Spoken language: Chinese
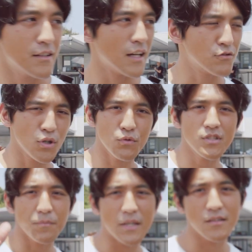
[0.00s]
那对于
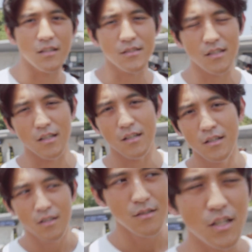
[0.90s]
这边的这个
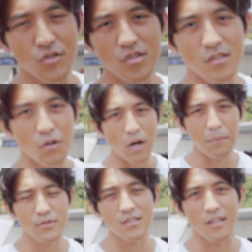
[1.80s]
认识呢，我还
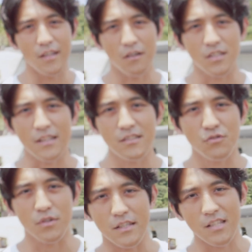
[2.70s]
不是很了解，但
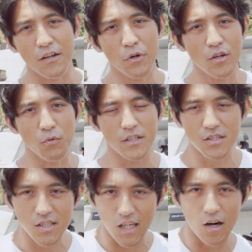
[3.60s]
是我等一下会用我的
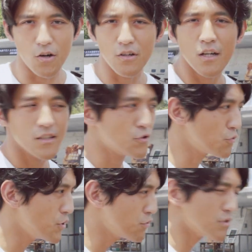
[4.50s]
脚一
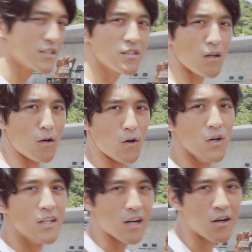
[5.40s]
路一路的走，
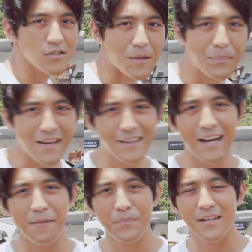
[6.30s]
然后再边
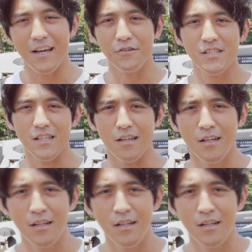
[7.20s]
看边了解。